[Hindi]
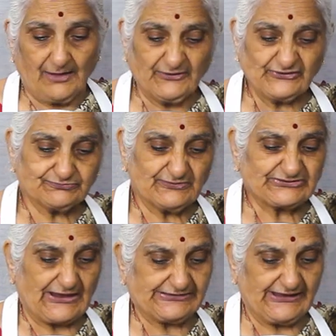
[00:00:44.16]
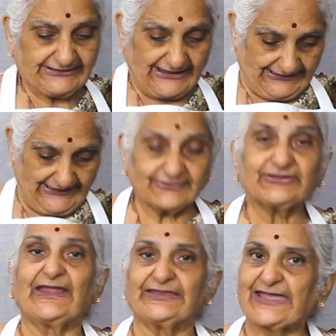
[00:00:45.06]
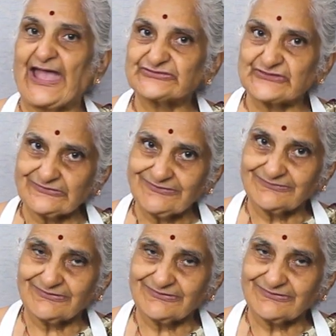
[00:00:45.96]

हमें इसमें चाहिए कैरेट यानी गाजर